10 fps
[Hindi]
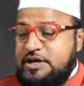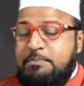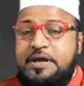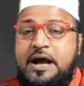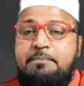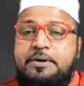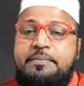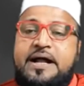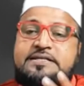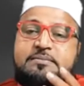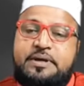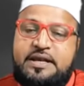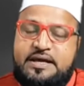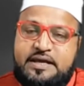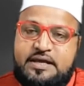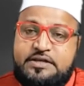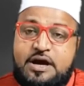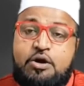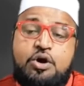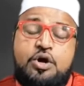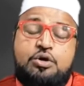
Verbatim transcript: कि जब भी आप बीमार से मिलने के लिए जाओ